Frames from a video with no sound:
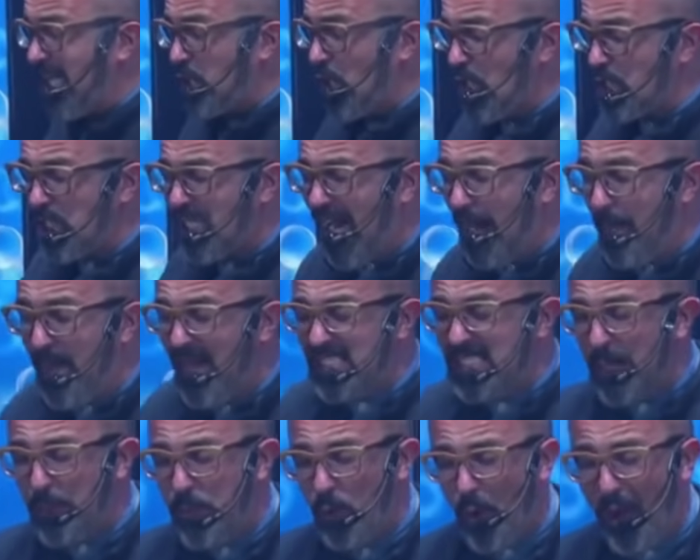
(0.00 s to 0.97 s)
a dor de
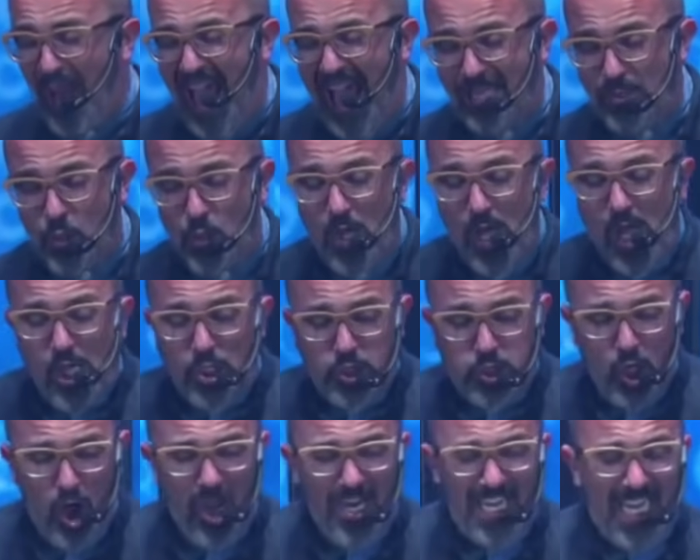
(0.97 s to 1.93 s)
cabeça para o lado,
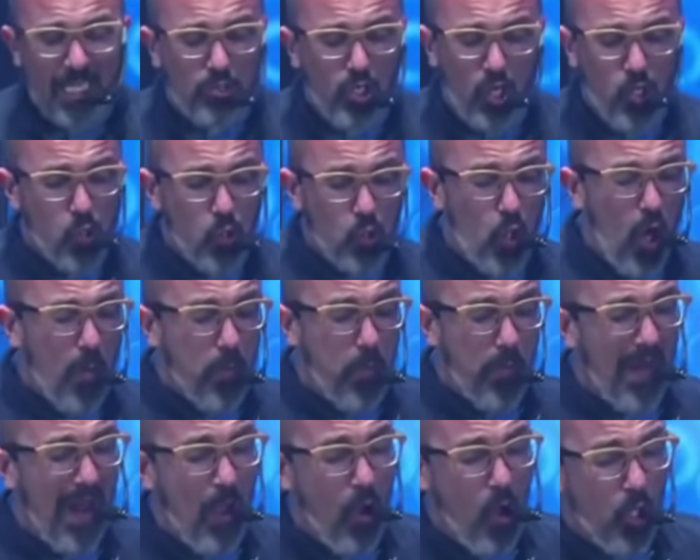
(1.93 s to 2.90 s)
joga a dor no corpo
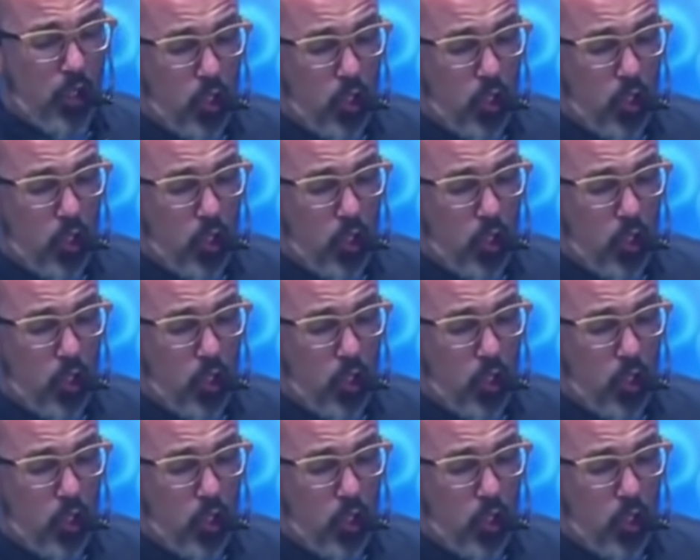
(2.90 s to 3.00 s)
para outro